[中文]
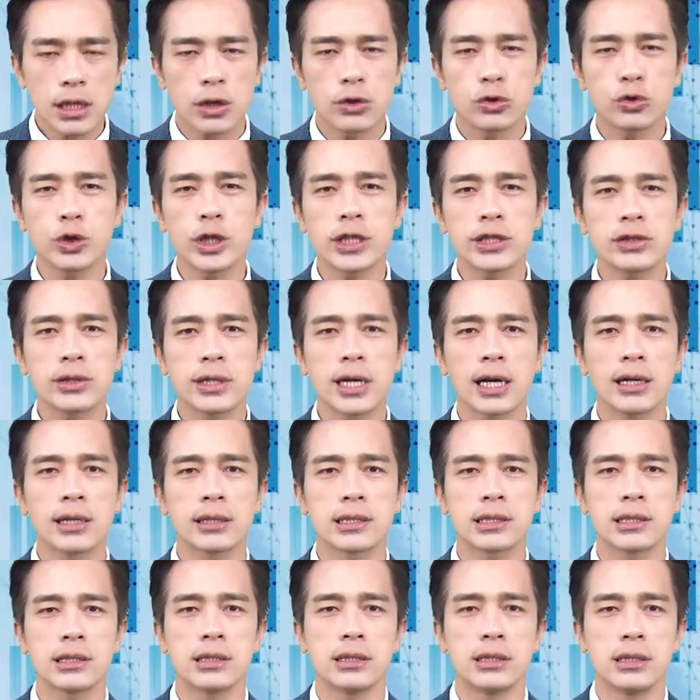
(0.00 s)
最重要的
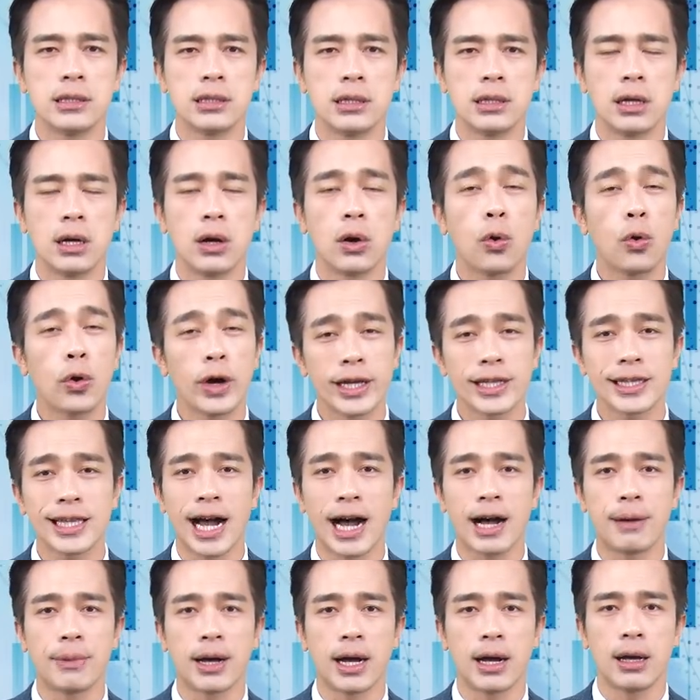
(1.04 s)
是辉
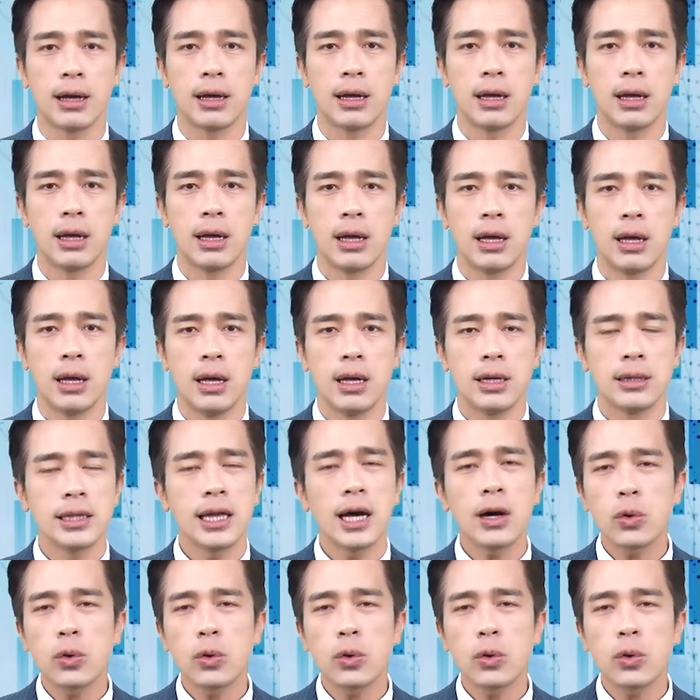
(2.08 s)
达嘛？那